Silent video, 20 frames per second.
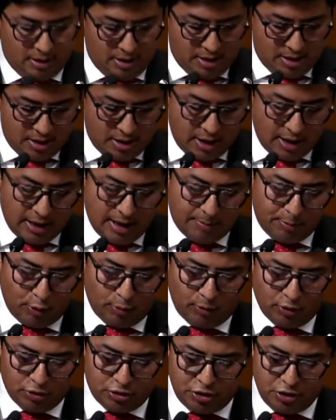y en la
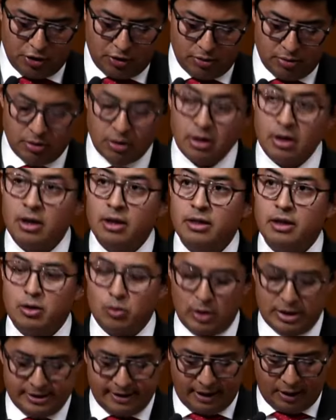promoción de
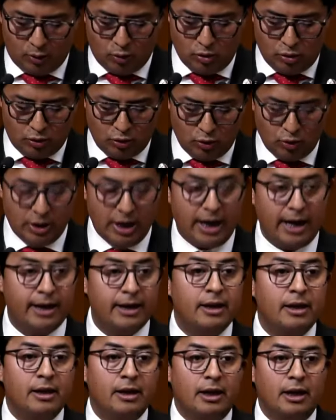nuestra cultura
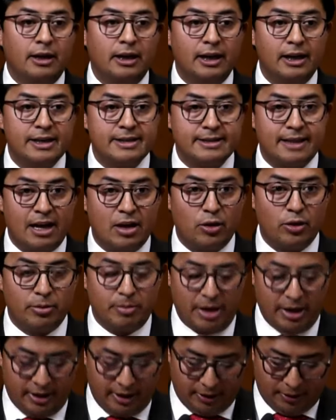en el Estado de
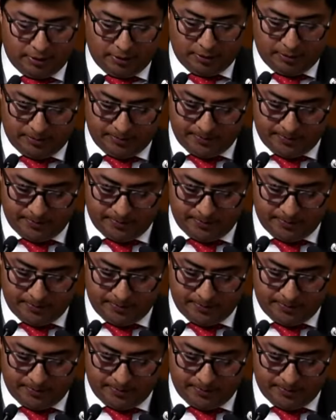México.